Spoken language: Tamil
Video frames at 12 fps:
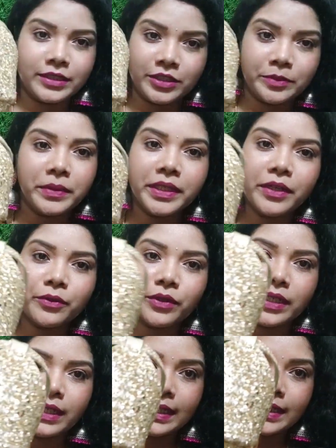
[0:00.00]
ஷிம்மரியா கூட
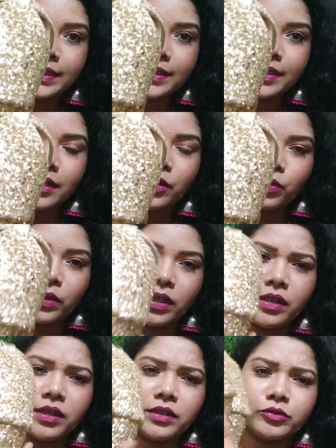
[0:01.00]
இல்லை கிளிட்டரா இருக்கும்
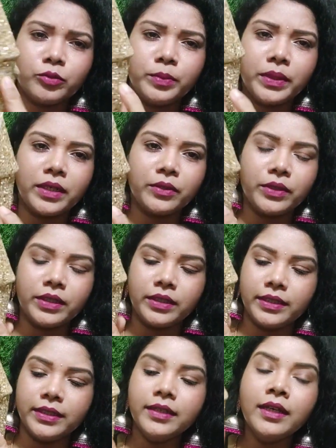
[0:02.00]
நல்ல சூப்பரான ஒரு
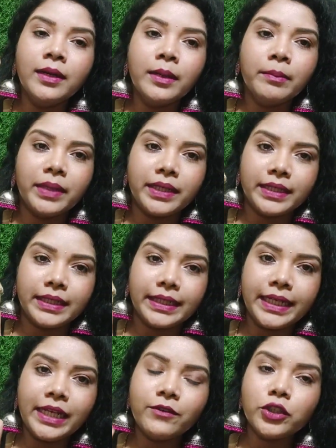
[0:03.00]
இது பட்
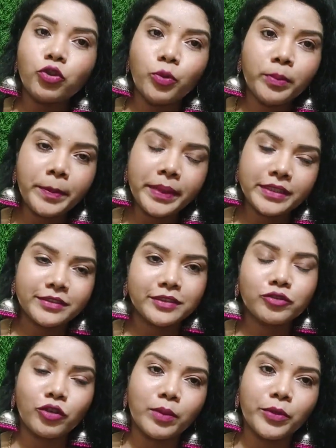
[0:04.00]
ஹீல் வந்து ரொம்ப
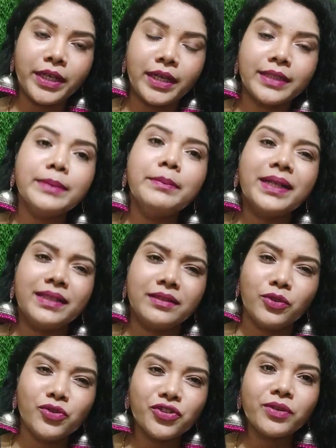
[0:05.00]
பெருசுன்னு சொல்ல முடியாது பட்
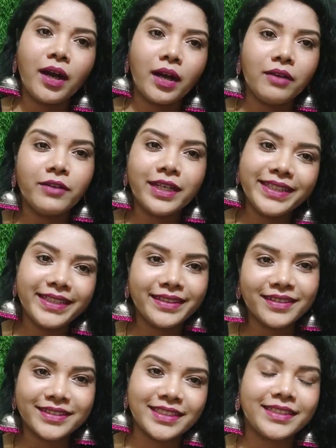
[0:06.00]
கொஞ்சம் கால் வலிக்க
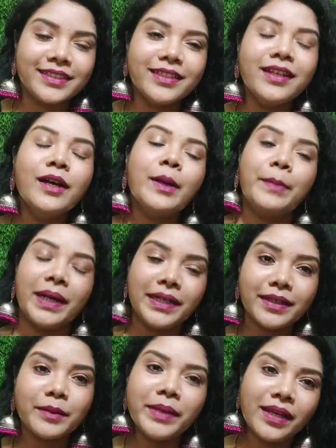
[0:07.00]
தான் செய்யுது
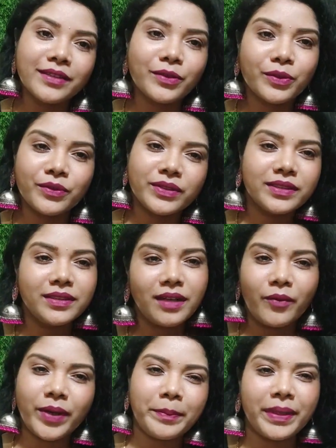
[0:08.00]
பழக்கம் இல்லாதவங்க வந்து
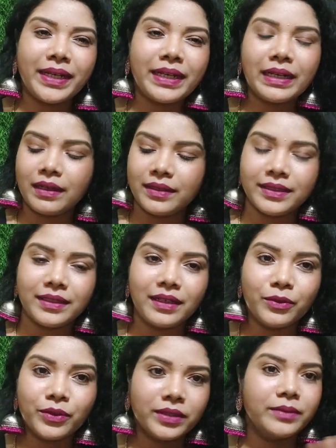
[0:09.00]
அவாய்ட் பண்ணிக்கலாம் இந்த
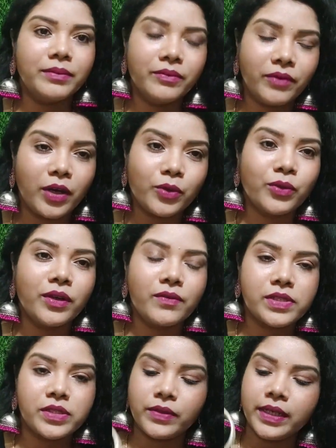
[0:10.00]
அளவுக்கு வாங்கணும்னு
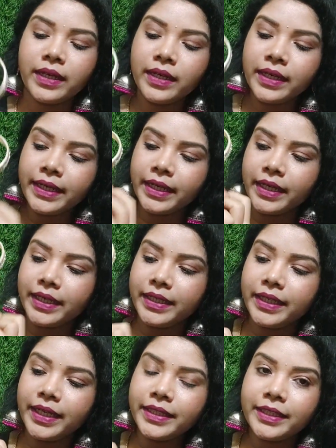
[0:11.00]
அவசியம் இல்லை ஏன்னா
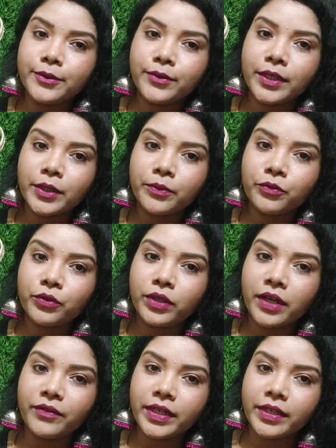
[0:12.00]
இங்கேருந்து இது வரைக்கும்
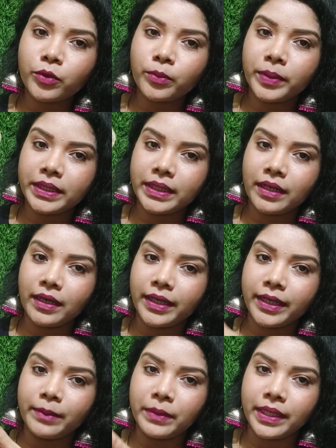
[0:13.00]
ஃபுல்லாகவே இருக்கும் பார்த்தீங்களா
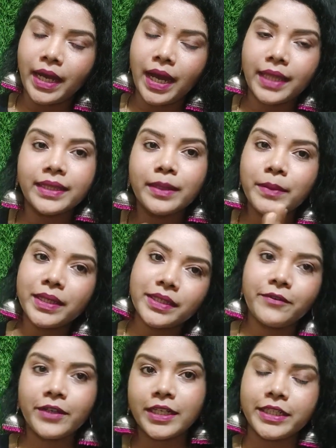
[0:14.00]
ஹீல் மாதிரி அந்த
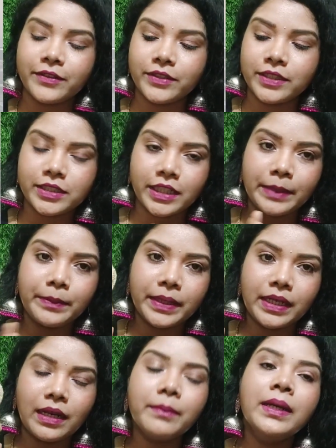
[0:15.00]
மாதிரி வேணால் நீங்கள் வந்து ட்ரை
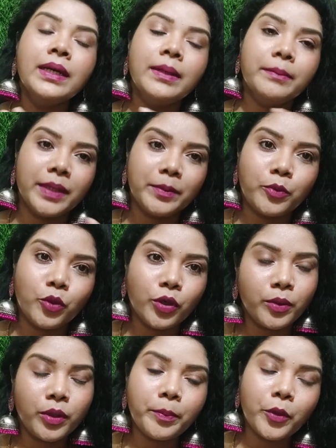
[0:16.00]
பண்ணலாம் பட்
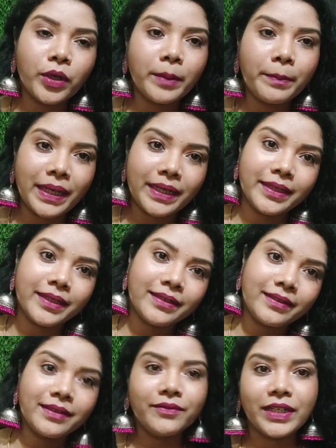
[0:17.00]
போக போக பழகிக்கிட்டு